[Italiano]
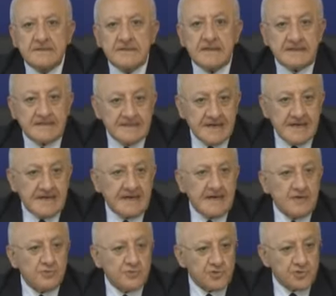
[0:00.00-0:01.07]
e dà
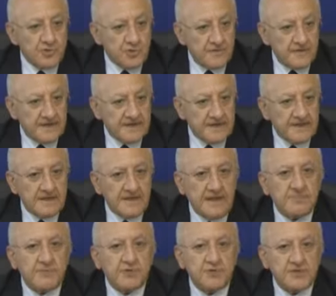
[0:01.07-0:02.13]
a un giovane la
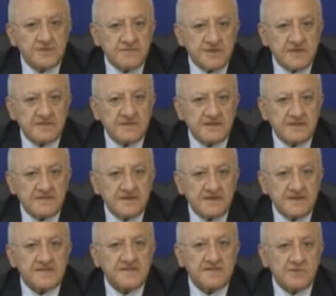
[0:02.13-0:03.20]
possibilità di
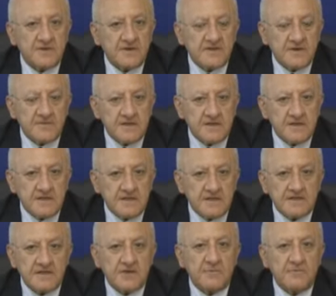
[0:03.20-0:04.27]
farsi una
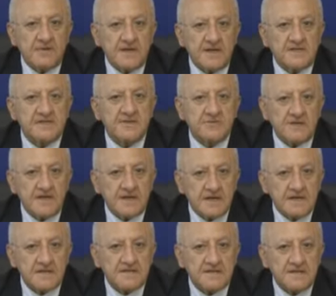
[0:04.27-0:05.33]
famiglia, di comprarsi una
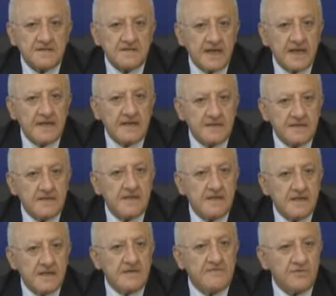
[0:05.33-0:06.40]
casa, è
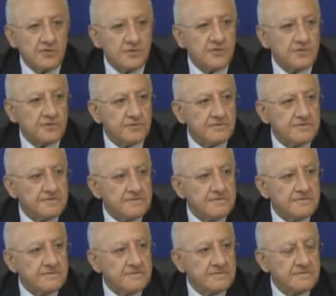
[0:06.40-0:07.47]
il lavoro.
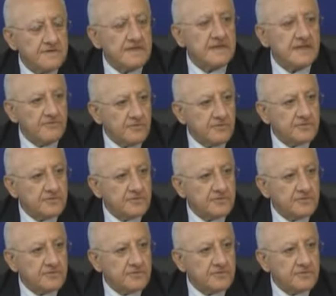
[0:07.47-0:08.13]
Il lavoro.